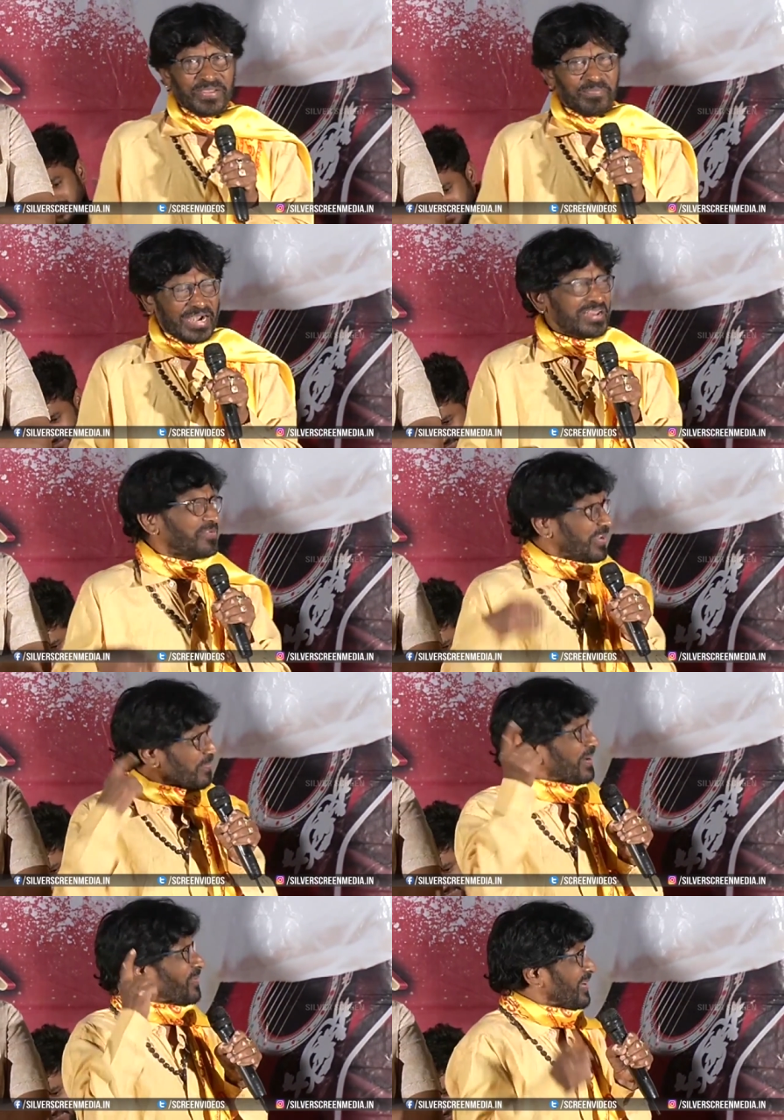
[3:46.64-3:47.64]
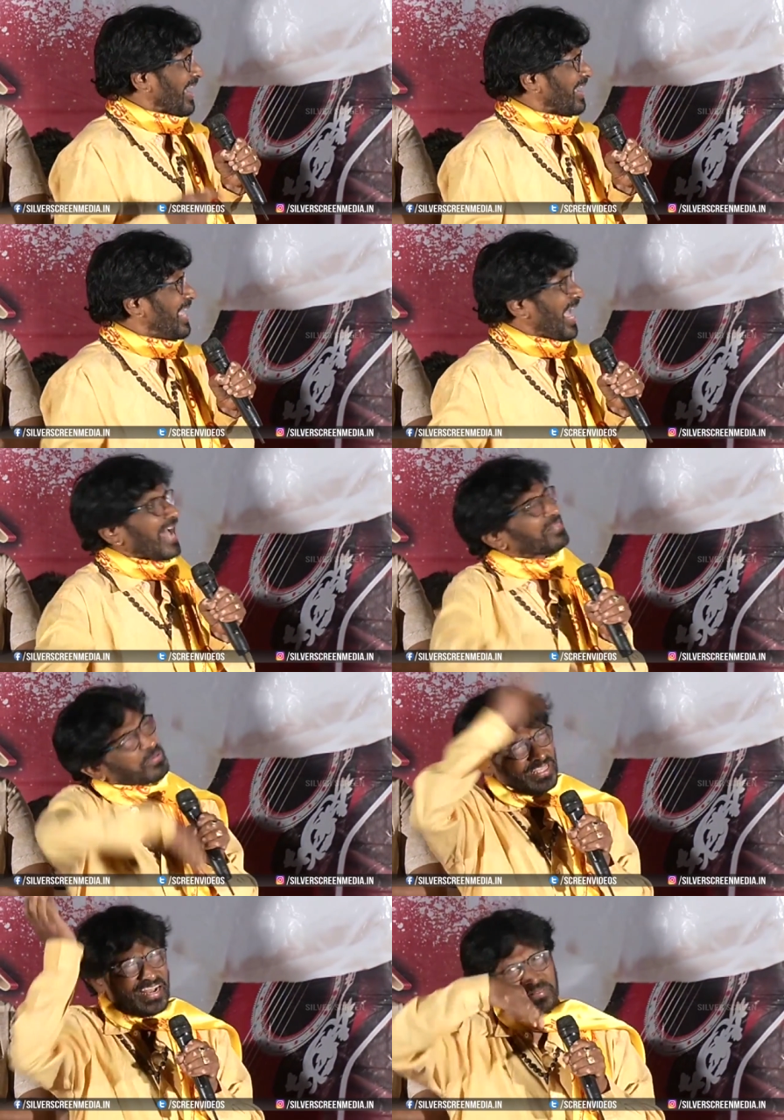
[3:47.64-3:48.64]
అనే మాటలు వినపడకుండా
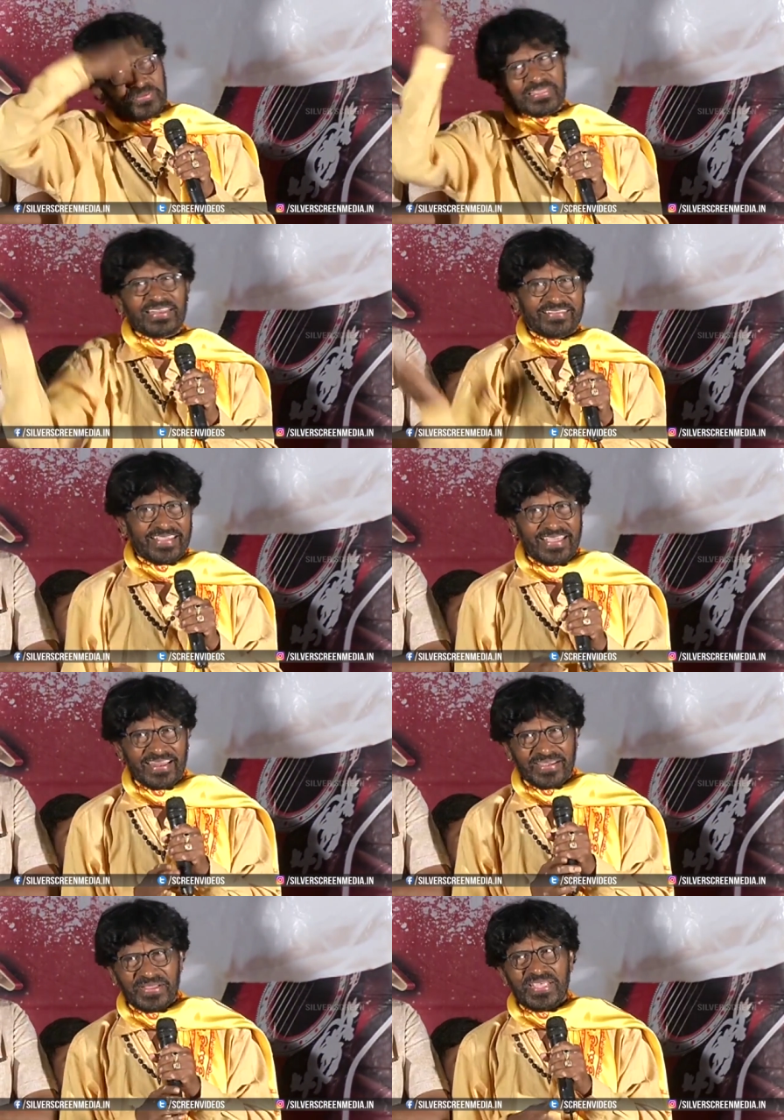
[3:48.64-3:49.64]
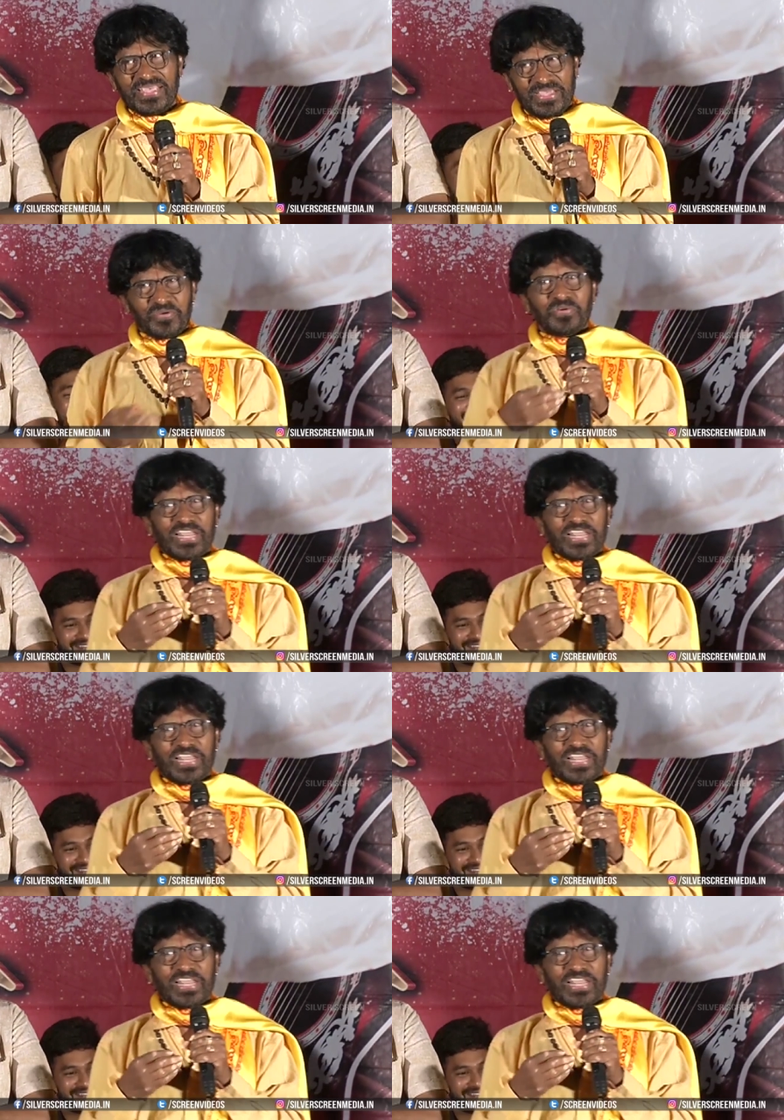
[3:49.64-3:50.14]
అద్భుతాలు అద్భుతాలు చేయాలని ఎక్కువ